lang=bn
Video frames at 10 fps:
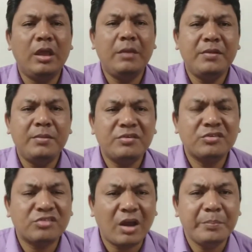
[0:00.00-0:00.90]
এই পৃথিবীর
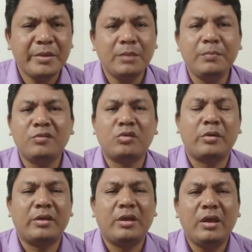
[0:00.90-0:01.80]
সার্বিক
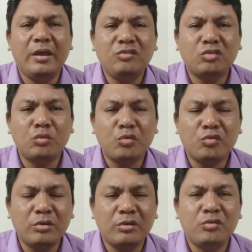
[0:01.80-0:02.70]
বিষয় এই
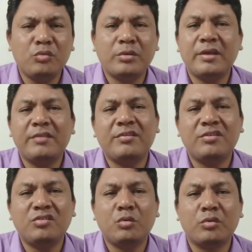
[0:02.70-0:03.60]
সমস্ত কিছুকে
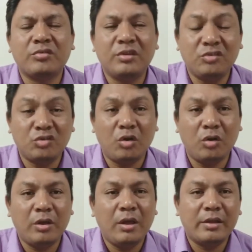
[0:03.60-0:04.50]
সৃষ্টি করছে ঈশ্বর
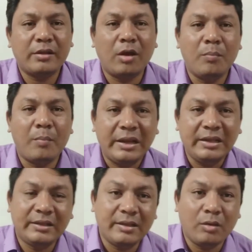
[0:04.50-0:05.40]
তাহলে
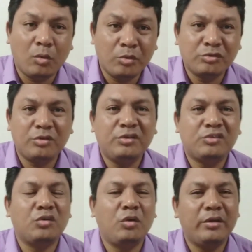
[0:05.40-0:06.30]
মালিককে অবশ্যই
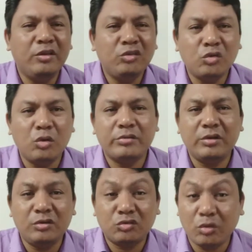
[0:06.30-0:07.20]
ঈশ্বর ঈশ্বর
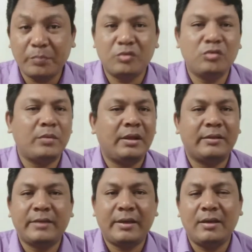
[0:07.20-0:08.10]
তিনি সব কিছুর মালিক
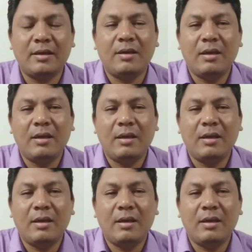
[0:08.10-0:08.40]
তাই না